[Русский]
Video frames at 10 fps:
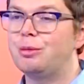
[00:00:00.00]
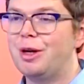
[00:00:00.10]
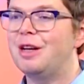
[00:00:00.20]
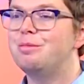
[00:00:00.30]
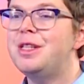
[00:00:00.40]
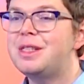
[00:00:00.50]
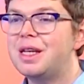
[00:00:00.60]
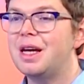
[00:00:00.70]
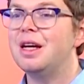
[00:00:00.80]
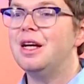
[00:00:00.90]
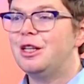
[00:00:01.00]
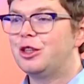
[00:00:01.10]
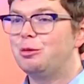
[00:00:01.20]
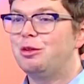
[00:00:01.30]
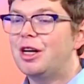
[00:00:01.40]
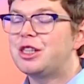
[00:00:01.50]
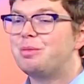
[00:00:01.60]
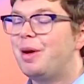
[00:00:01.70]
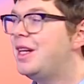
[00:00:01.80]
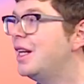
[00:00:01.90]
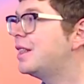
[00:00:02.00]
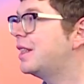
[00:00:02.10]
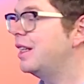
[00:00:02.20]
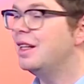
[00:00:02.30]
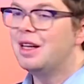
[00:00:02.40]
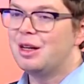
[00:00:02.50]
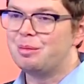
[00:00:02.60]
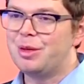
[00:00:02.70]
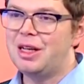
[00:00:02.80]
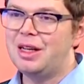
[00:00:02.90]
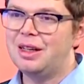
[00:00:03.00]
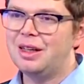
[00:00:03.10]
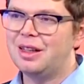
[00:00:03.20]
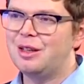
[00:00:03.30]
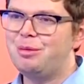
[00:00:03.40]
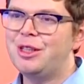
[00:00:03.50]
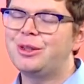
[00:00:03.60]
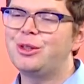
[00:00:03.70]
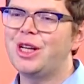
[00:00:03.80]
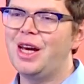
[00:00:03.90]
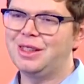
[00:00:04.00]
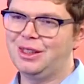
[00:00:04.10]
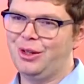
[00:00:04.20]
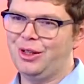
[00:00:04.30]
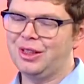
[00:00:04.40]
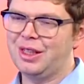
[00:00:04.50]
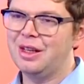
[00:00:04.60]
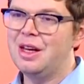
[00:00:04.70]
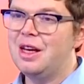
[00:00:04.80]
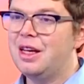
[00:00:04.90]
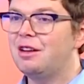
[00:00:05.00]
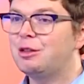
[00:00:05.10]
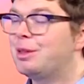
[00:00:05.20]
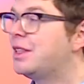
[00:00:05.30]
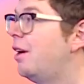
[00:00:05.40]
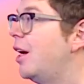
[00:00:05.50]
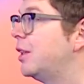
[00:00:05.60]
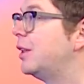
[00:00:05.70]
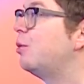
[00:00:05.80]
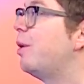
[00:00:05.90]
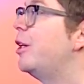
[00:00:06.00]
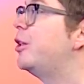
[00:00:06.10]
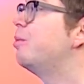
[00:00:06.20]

моя миссия, чтобы ваши поездки были э, без сучка и задоринки. Я вас поздравляю с наступающим